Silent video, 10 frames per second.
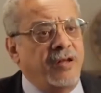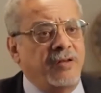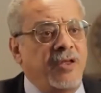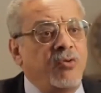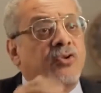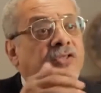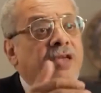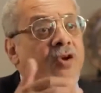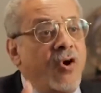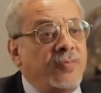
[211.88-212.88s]
دول
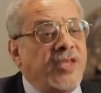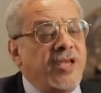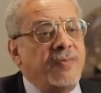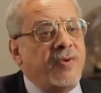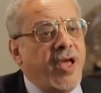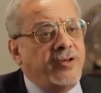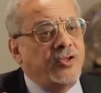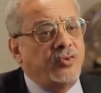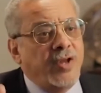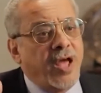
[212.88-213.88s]
زيهم زي اللي
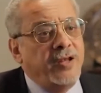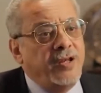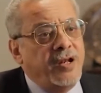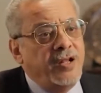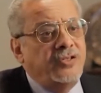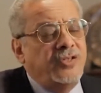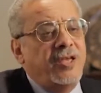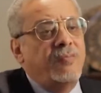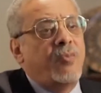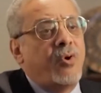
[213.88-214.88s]
بيحدثون عن ان
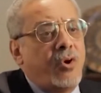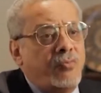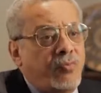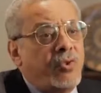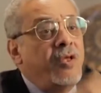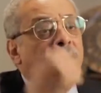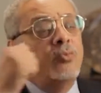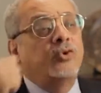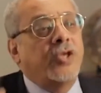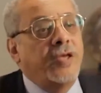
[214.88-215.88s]
الانسان مخ
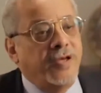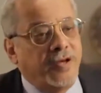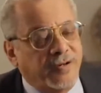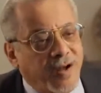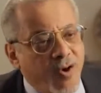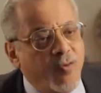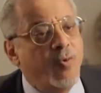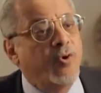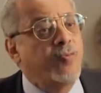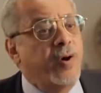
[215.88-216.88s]
مسير او
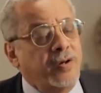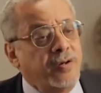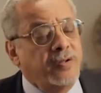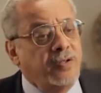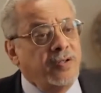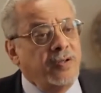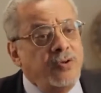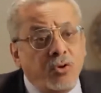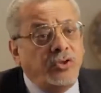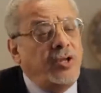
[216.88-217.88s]
مجبر
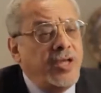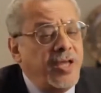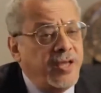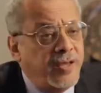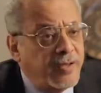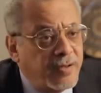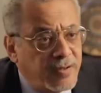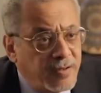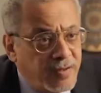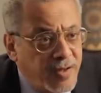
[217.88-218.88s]
نقتل ايه
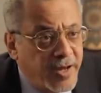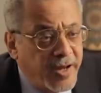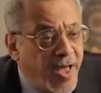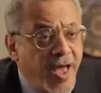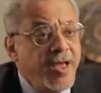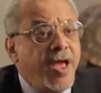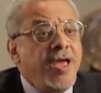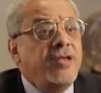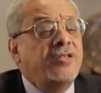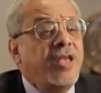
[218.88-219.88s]
يعني اي
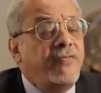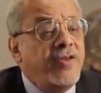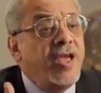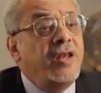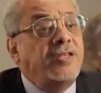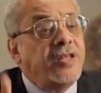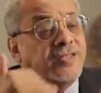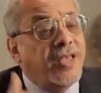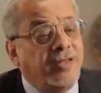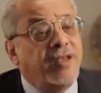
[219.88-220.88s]
اي سيف ايه التي
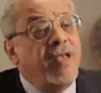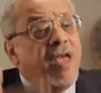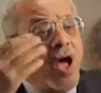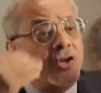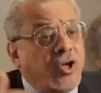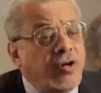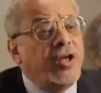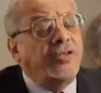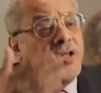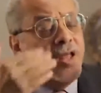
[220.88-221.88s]
نسخت
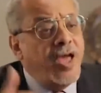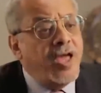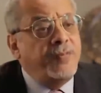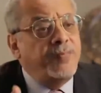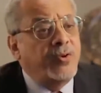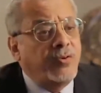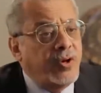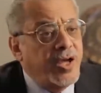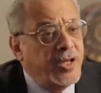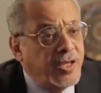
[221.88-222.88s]
عشرات الايات من
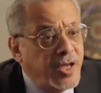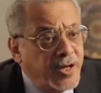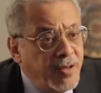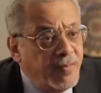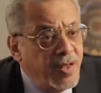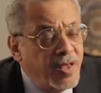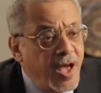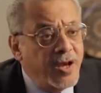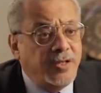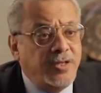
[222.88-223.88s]
القران الكريم
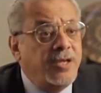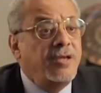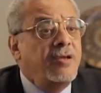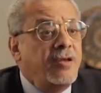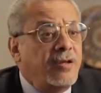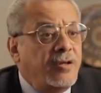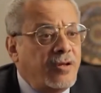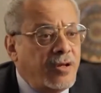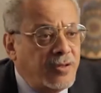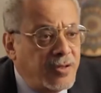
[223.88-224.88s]
التي
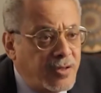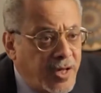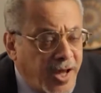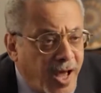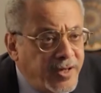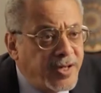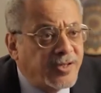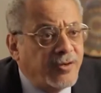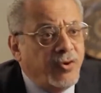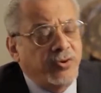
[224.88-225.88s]
تتحدث
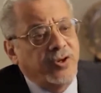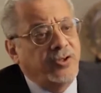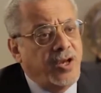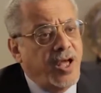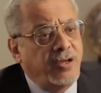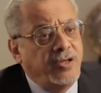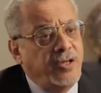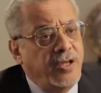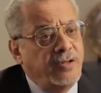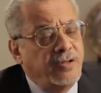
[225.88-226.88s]
عن حريه العقيده